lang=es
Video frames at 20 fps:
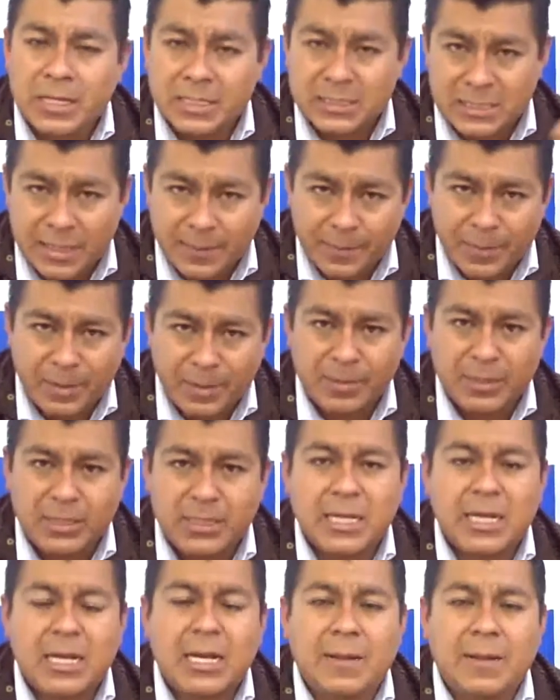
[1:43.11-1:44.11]
está
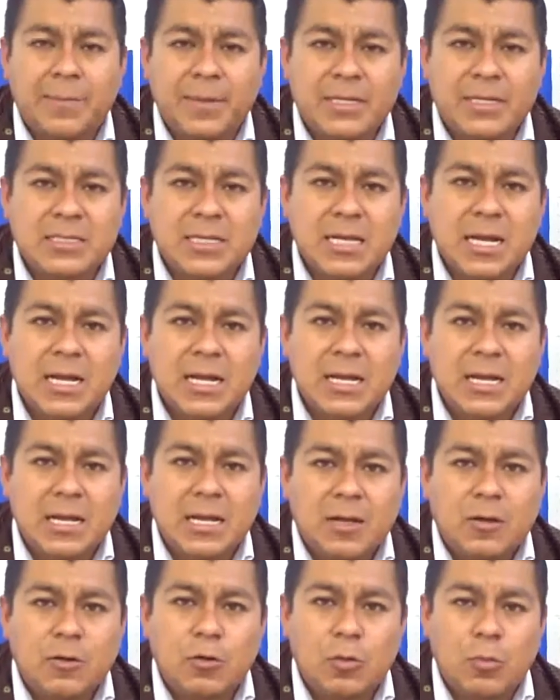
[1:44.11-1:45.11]
permitida la pesca
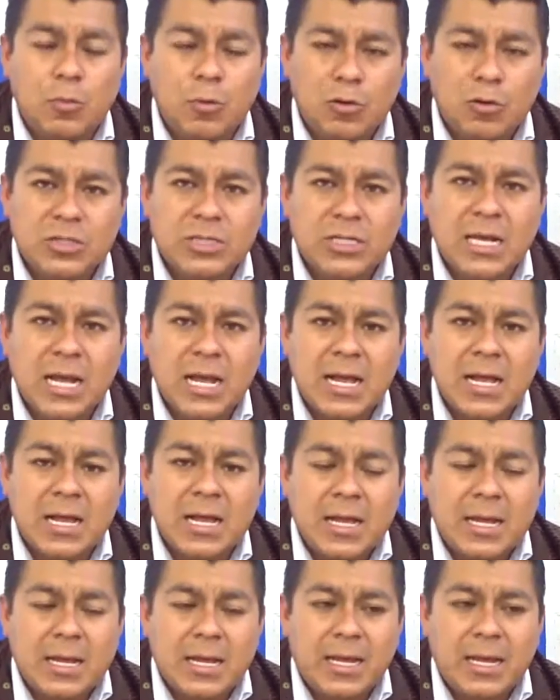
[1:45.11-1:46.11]
con mosca
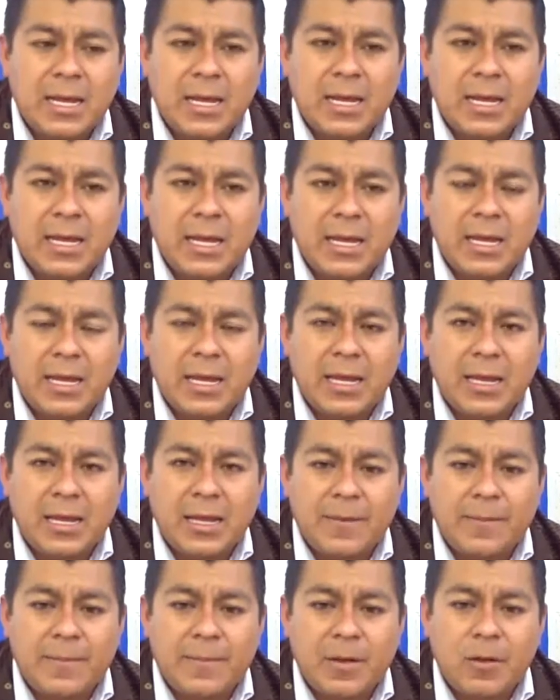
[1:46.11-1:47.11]
eh,
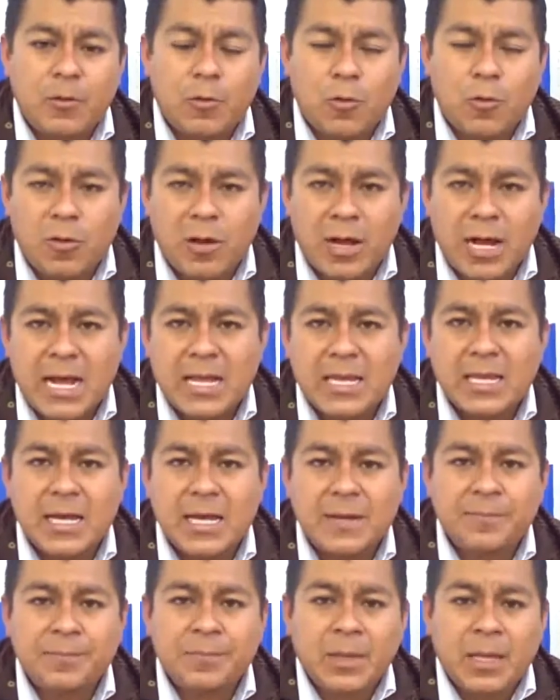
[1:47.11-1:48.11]
eh, o con
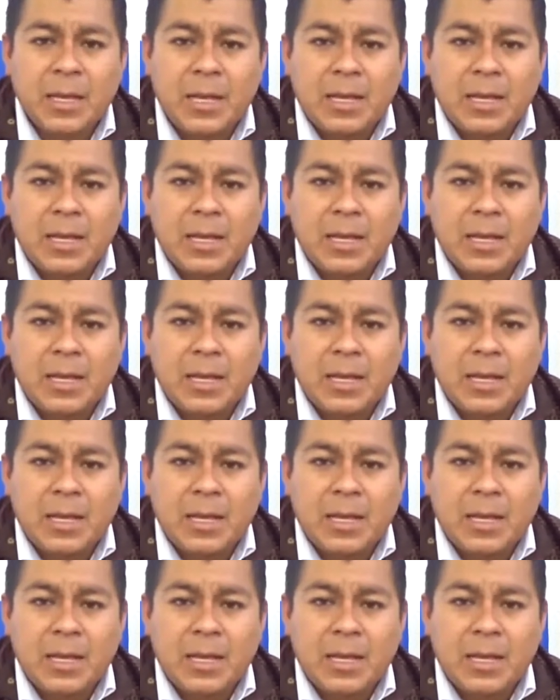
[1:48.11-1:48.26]
caña,